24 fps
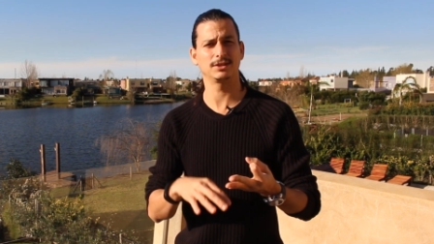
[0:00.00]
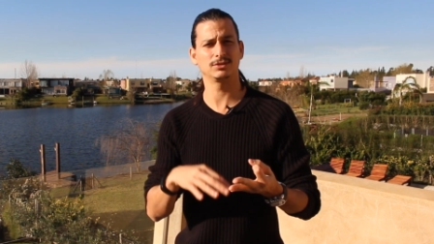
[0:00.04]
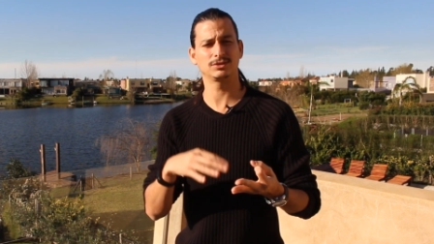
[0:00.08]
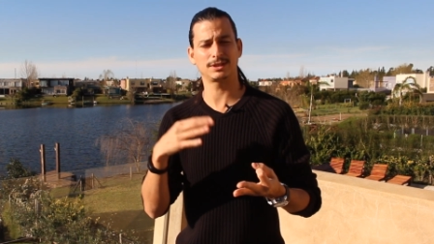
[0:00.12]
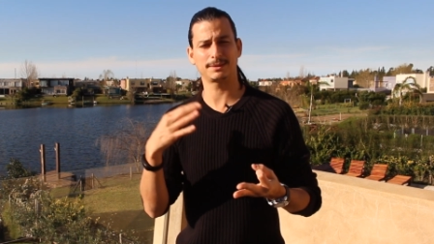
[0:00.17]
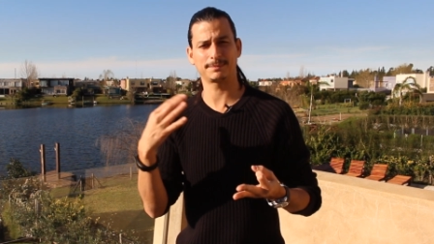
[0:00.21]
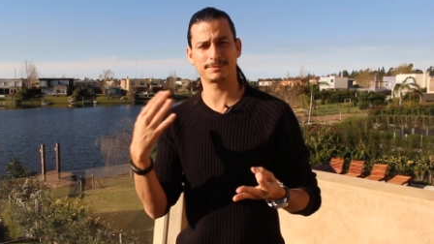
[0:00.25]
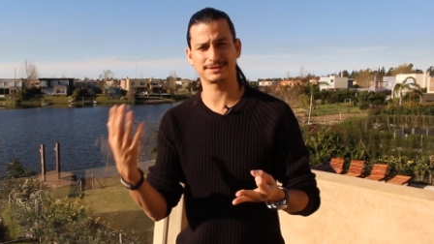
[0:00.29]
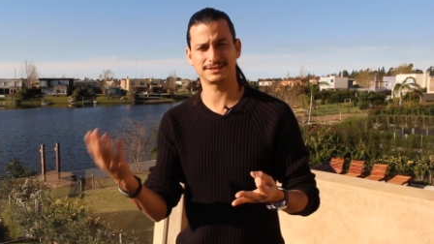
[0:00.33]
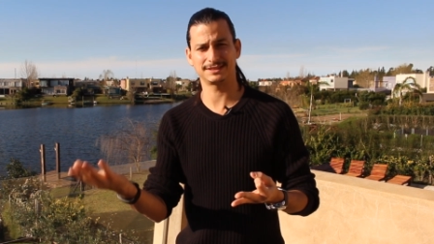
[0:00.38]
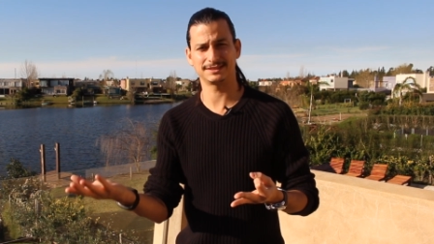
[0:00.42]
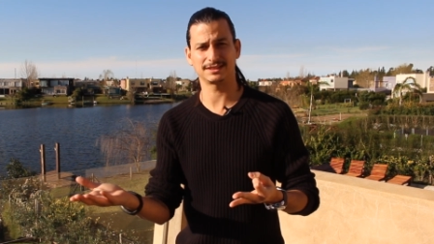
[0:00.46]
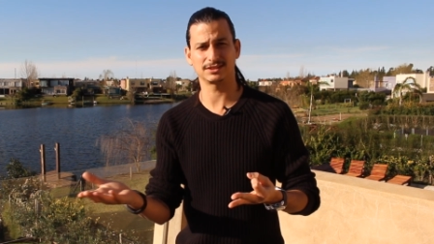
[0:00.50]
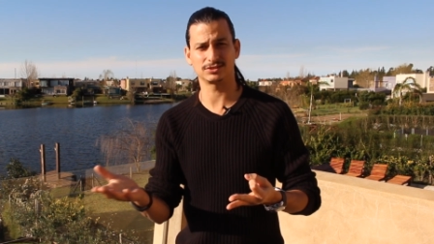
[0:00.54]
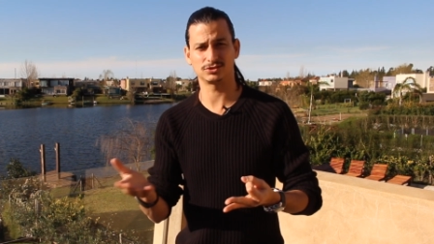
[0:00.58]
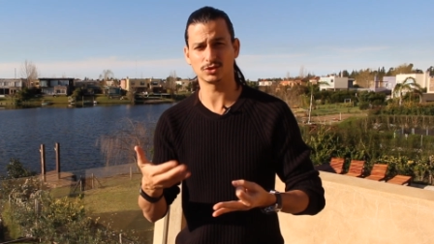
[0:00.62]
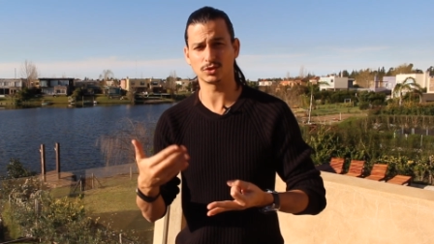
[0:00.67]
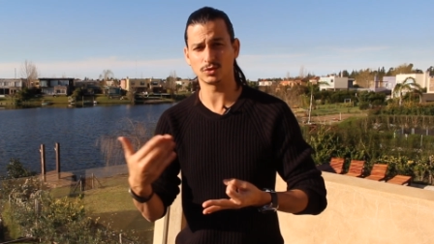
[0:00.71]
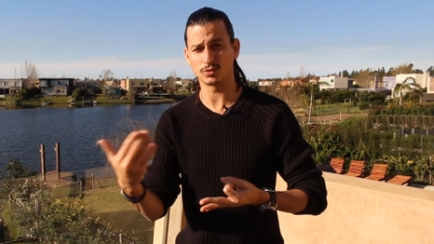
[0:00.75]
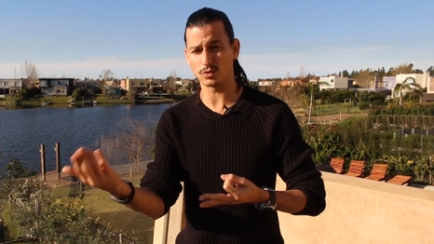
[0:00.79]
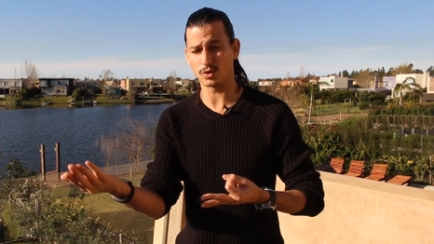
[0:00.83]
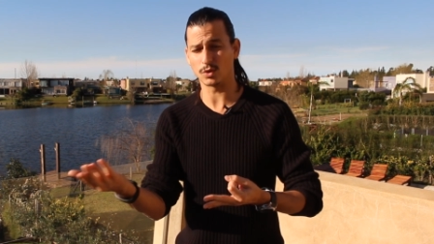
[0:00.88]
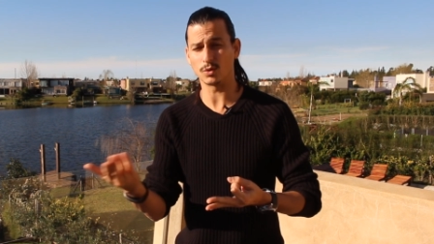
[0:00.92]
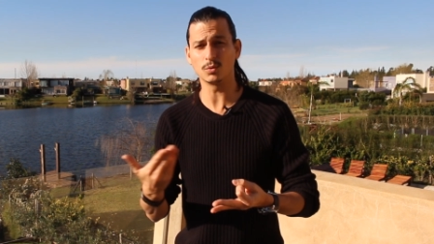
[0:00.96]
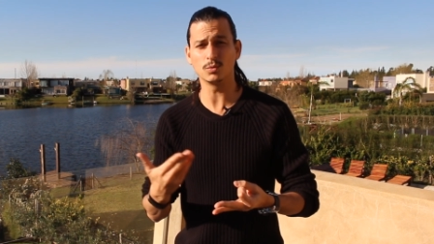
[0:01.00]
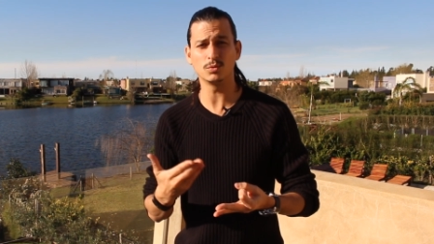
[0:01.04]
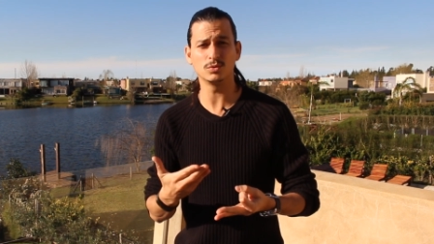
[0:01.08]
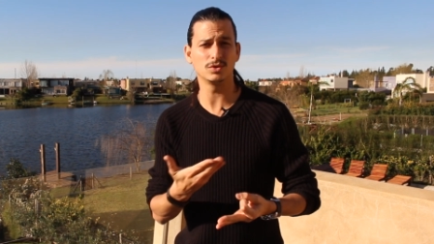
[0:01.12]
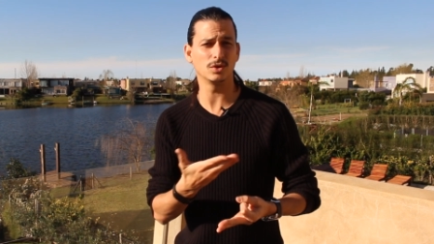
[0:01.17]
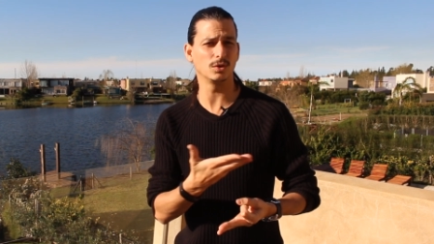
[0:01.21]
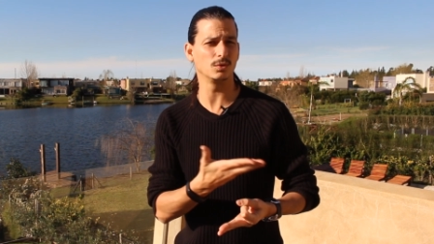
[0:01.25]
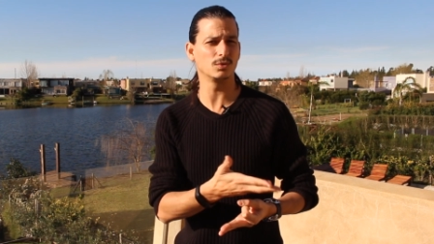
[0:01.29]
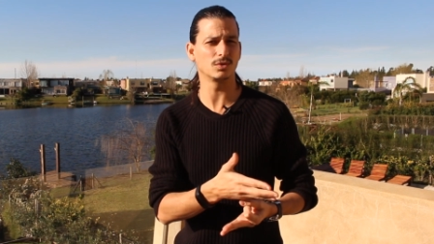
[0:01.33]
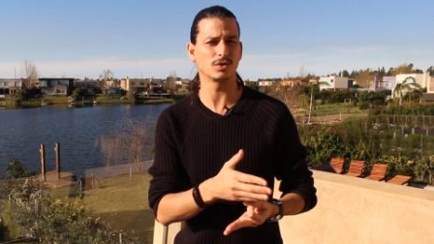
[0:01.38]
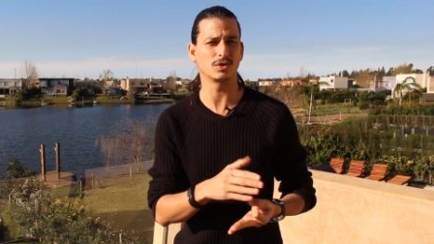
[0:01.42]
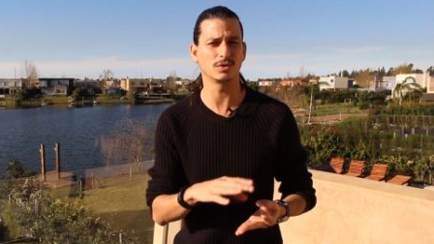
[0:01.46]
de una presentación 1-1,
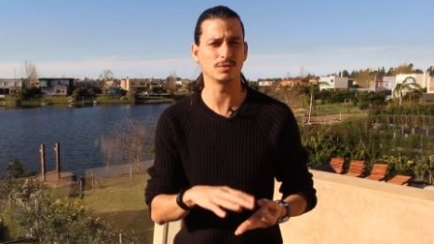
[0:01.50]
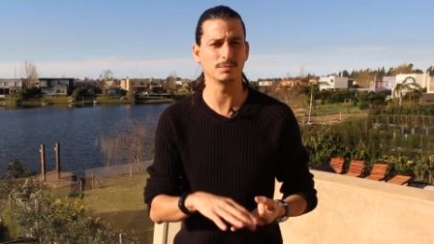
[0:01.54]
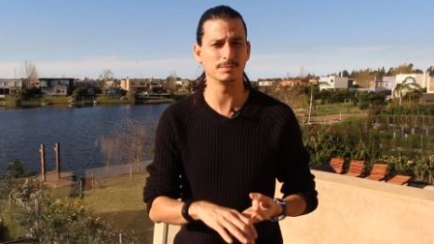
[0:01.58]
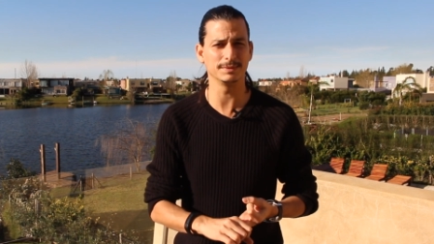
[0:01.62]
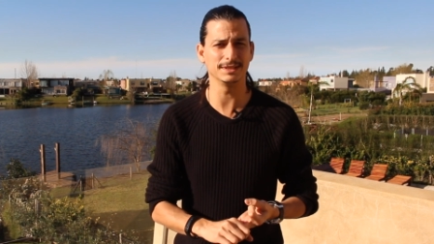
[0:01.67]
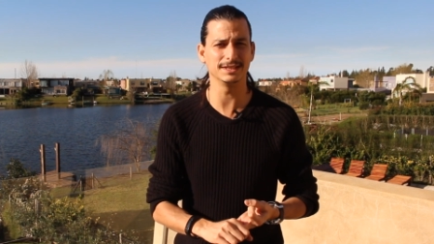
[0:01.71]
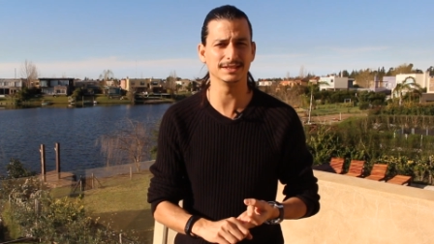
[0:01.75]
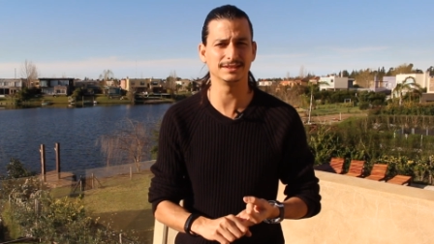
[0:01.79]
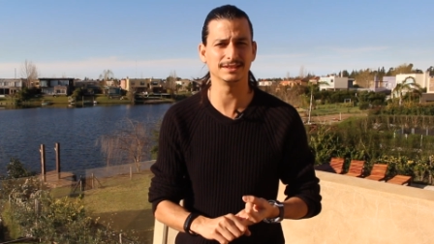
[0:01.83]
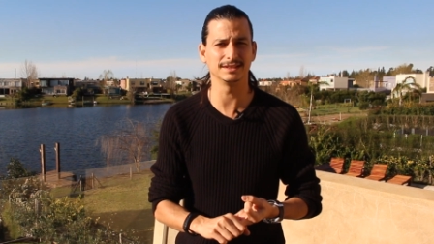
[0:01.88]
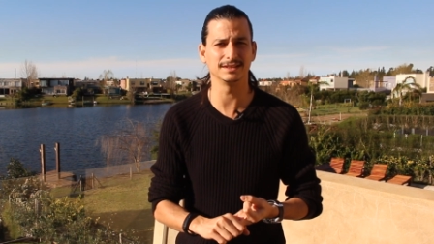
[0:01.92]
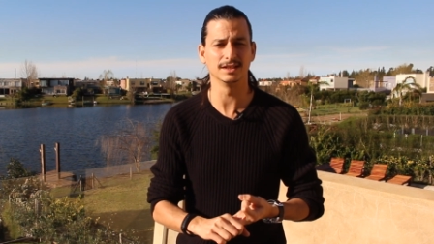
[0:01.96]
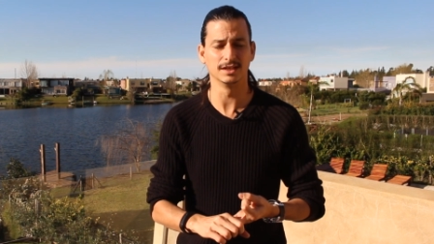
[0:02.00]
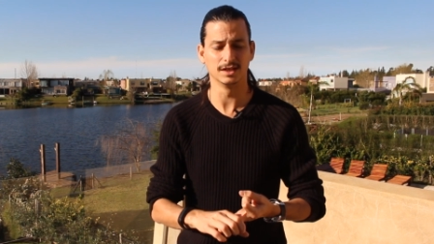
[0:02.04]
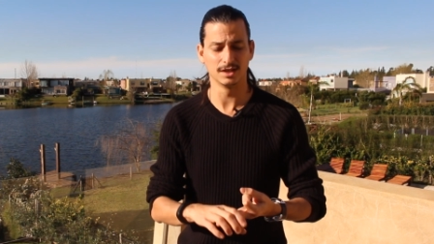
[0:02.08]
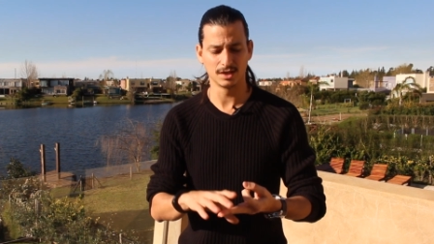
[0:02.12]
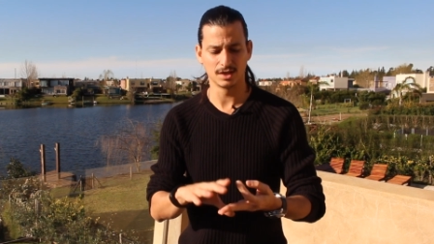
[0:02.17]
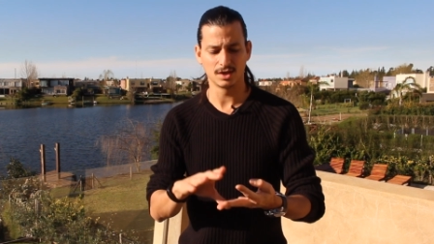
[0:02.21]
un home meeting,